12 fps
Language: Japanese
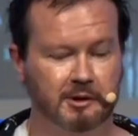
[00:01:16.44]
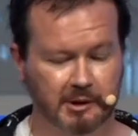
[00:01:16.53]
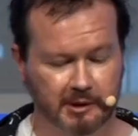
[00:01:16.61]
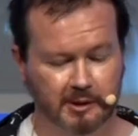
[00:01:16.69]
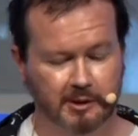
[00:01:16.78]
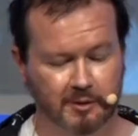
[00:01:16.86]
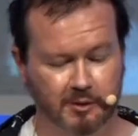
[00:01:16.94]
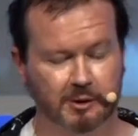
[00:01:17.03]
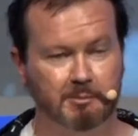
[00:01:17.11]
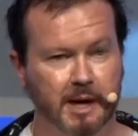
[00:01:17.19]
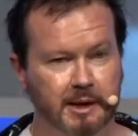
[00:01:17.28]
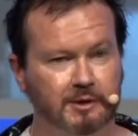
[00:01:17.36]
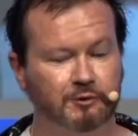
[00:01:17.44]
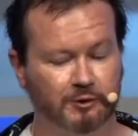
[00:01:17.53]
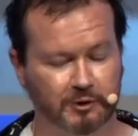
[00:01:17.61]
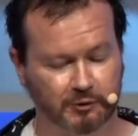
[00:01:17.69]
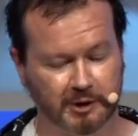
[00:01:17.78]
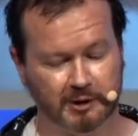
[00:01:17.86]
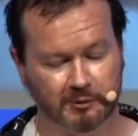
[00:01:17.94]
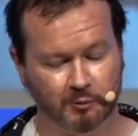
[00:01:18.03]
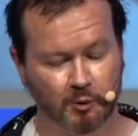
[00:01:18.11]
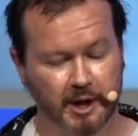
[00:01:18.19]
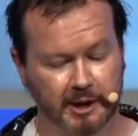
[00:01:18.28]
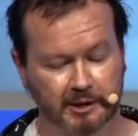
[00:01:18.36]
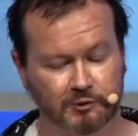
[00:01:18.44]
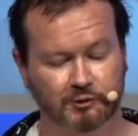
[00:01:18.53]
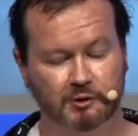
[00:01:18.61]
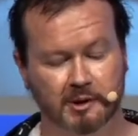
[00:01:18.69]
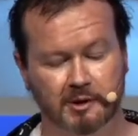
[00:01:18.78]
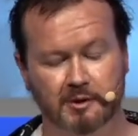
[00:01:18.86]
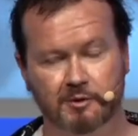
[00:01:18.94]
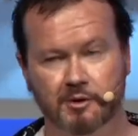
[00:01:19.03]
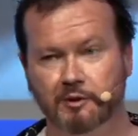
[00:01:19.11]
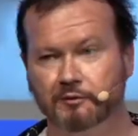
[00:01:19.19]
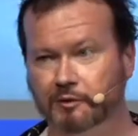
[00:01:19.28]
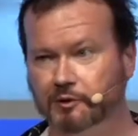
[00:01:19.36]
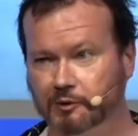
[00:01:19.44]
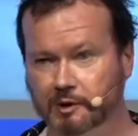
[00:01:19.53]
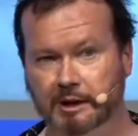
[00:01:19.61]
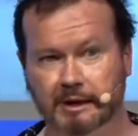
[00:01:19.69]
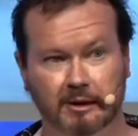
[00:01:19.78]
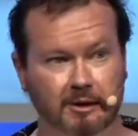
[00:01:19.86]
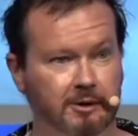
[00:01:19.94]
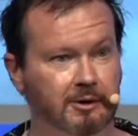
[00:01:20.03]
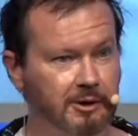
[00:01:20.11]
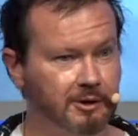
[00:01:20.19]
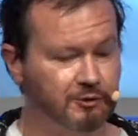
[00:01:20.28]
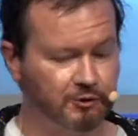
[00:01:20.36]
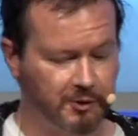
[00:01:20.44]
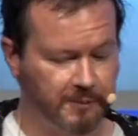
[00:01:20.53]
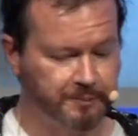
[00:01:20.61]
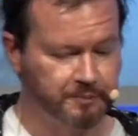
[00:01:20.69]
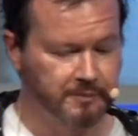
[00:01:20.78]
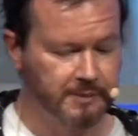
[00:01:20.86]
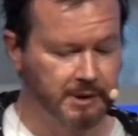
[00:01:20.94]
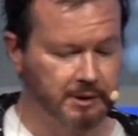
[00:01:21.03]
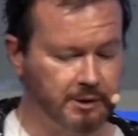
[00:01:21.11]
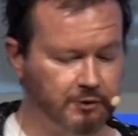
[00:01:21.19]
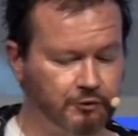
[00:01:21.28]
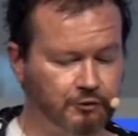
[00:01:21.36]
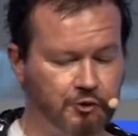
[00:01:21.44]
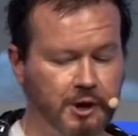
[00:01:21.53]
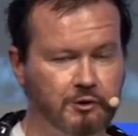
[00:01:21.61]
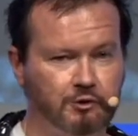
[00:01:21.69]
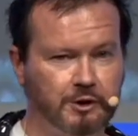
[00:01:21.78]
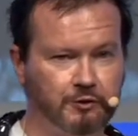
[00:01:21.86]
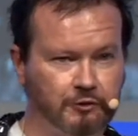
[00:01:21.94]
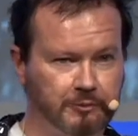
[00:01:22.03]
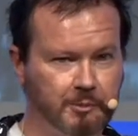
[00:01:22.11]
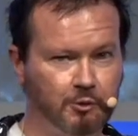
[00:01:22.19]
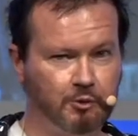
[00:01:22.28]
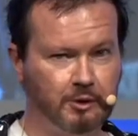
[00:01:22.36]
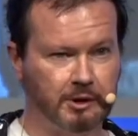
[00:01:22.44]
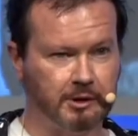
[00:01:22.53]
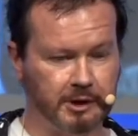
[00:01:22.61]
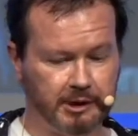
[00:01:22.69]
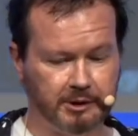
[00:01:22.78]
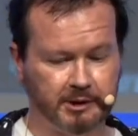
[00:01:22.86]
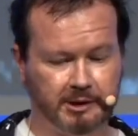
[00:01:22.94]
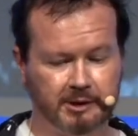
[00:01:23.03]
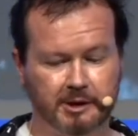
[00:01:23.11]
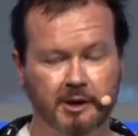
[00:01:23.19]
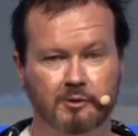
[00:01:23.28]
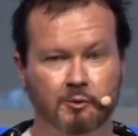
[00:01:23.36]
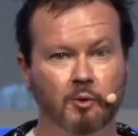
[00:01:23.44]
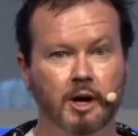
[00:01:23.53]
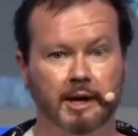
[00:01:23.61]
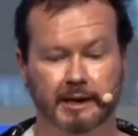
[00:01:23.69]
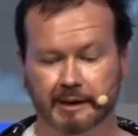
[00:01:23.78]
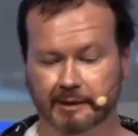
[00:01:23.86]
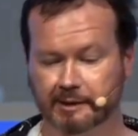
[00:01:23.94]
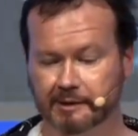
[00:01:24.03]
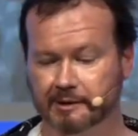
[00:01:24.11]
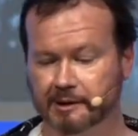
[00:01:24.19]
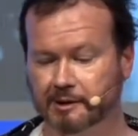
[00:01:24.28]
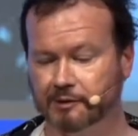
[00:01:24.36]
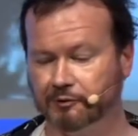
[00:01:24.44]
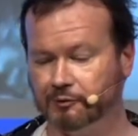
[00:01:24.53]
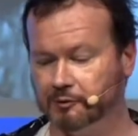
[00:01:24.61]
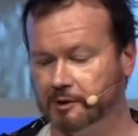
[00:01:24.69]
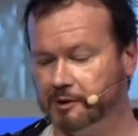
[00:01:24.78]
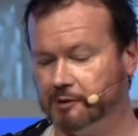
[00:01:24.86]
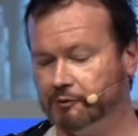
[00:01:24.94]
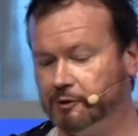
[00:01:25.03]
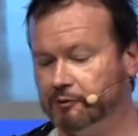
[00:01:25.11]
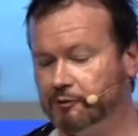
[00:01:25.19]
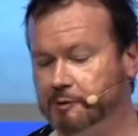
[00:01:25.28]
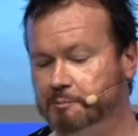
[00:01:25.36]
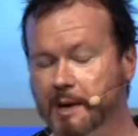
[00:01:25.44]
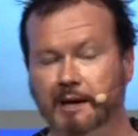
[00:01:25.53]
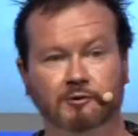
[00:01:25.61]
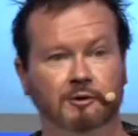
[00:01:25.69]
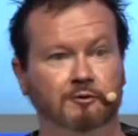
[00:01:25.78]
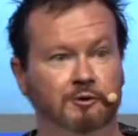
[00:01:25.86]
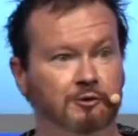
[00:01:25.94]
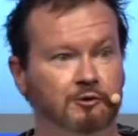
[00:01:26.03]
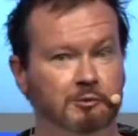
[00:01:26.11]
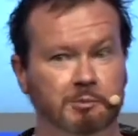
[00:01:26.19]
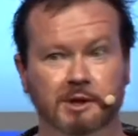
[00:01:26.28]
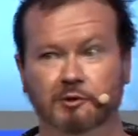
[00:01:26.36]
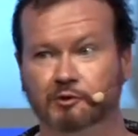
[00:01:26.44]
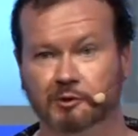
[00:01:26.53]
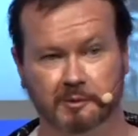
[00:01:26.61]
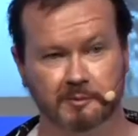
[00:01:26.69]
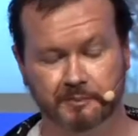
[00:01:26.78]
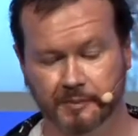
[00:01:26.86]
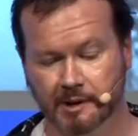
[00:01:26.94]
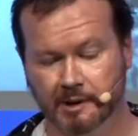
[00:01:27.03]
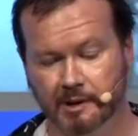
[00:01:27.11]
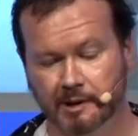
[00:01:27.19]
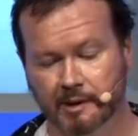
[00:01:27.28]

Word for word: えこの、え都市というのはメガシティよりも大きなものでありまして、物理的に大きいのであるけれども不思議なことに小さくもあるということです広い分